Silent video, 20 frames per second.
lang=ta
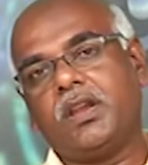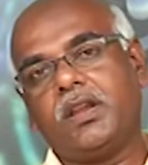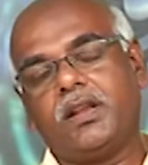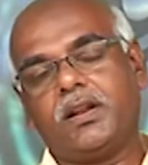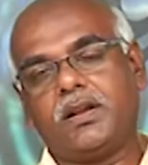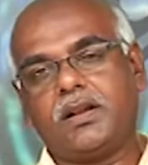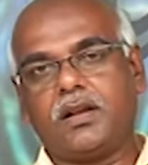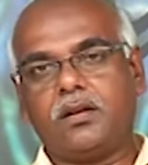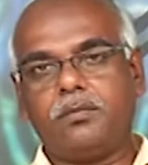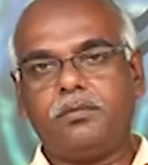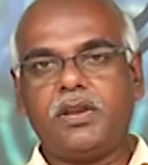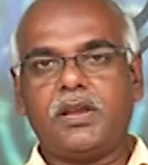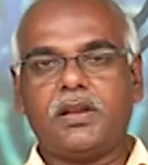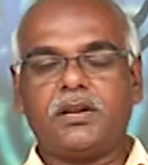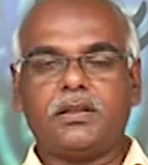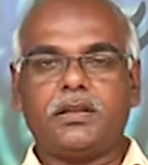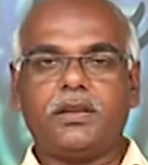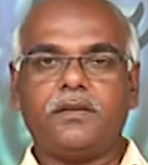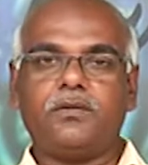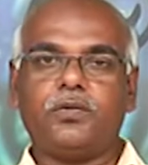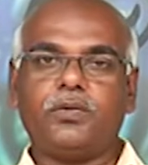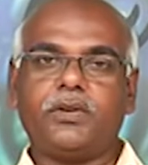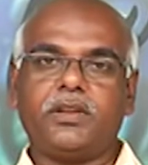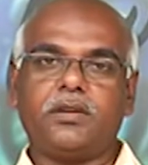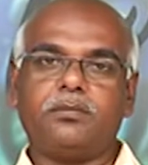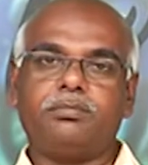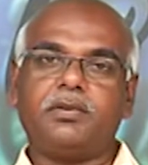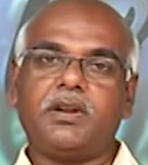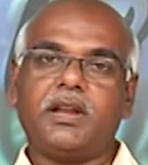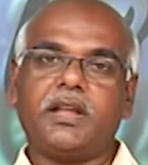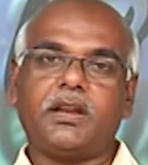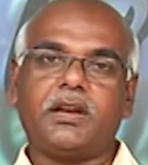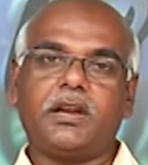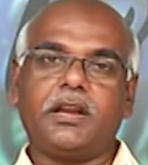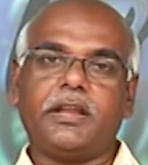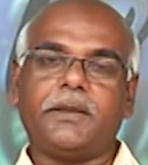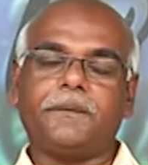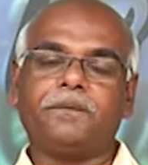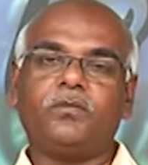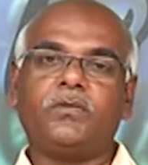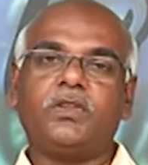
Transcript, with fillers: என கருமையான தேவனுடைய பிள்ளைகளை